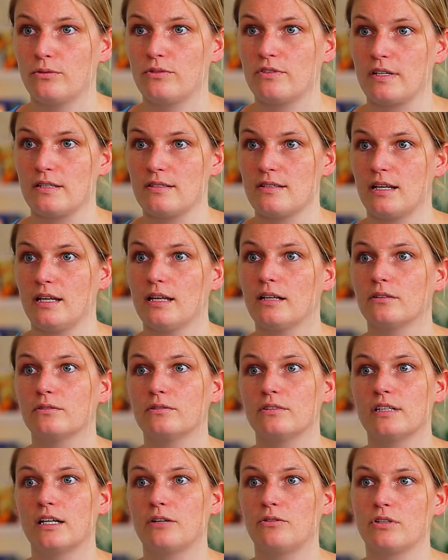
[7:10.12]
zersägen
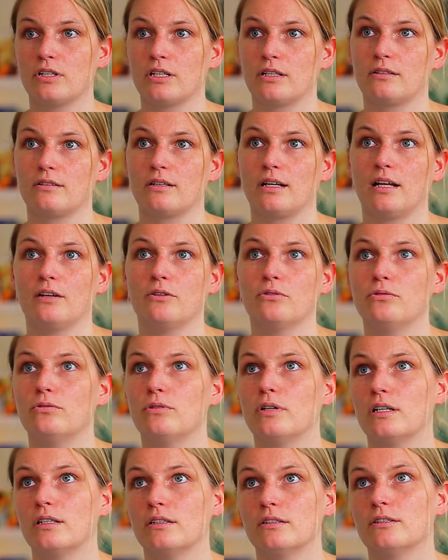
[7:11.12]
und dadurch eine
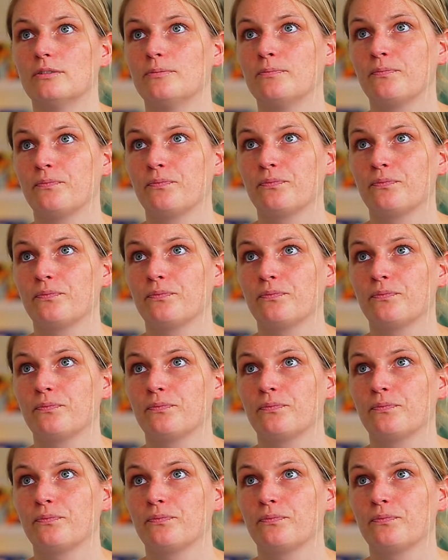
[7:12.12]
höhere,